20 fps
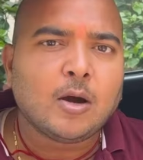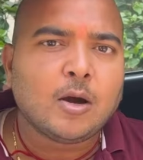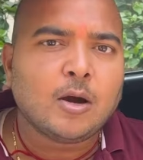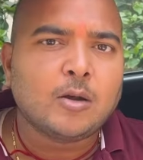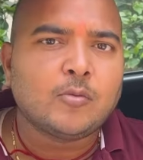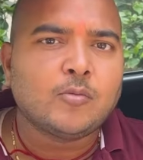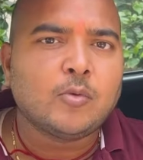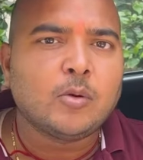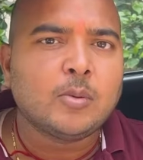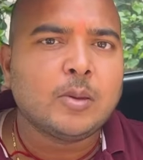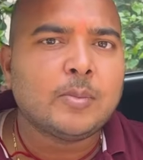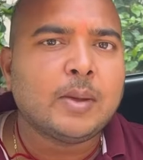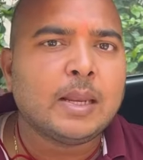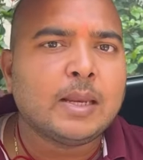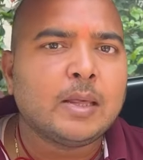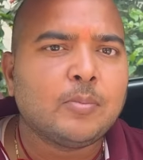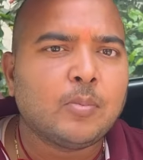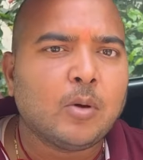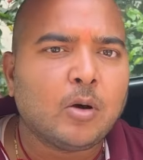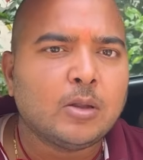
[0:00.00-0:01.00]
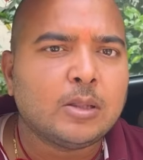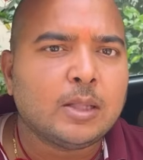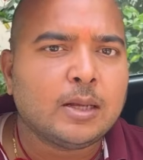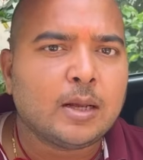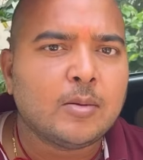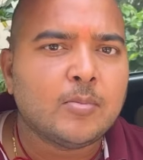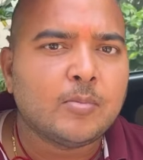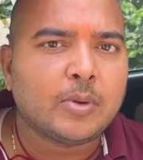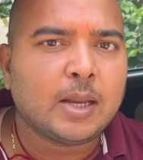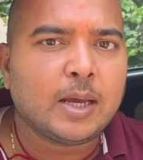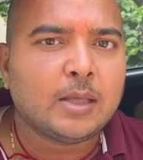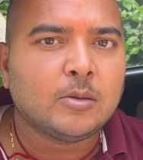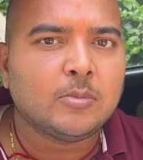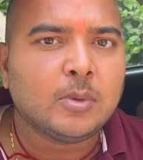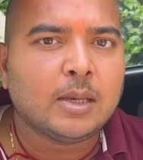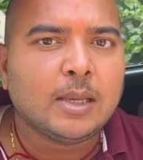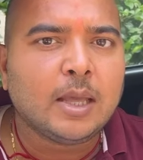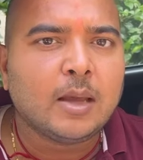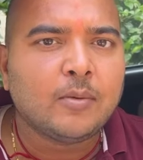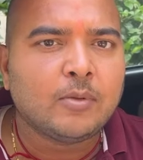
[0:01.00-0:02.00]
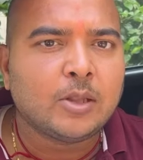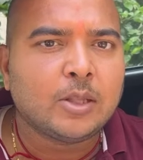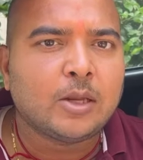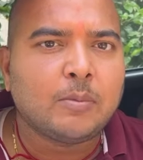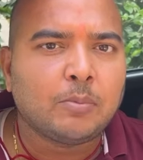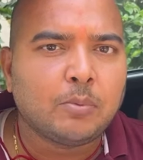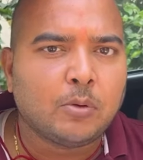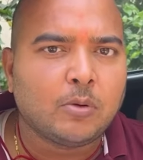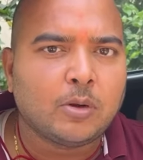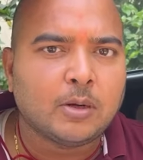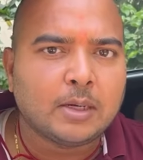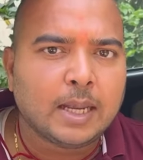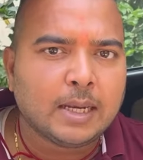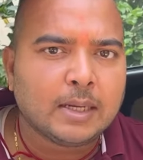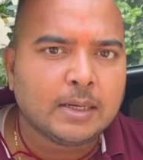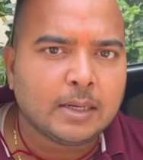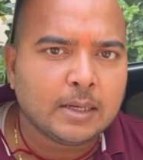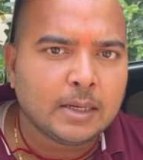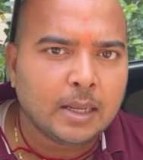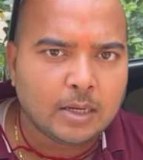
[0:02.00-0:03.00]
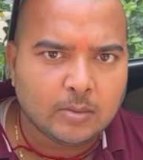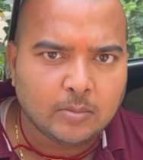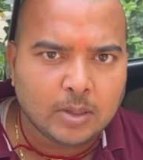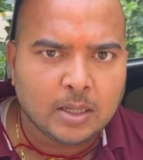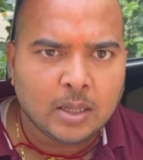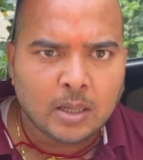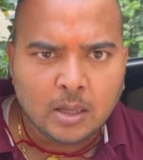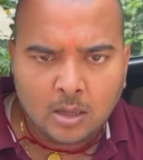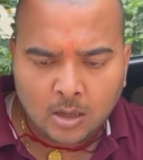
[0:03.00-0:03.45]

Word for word: और वो भी मैंने बहुत ही कम प्राइस में लिया सिर्फ फोर में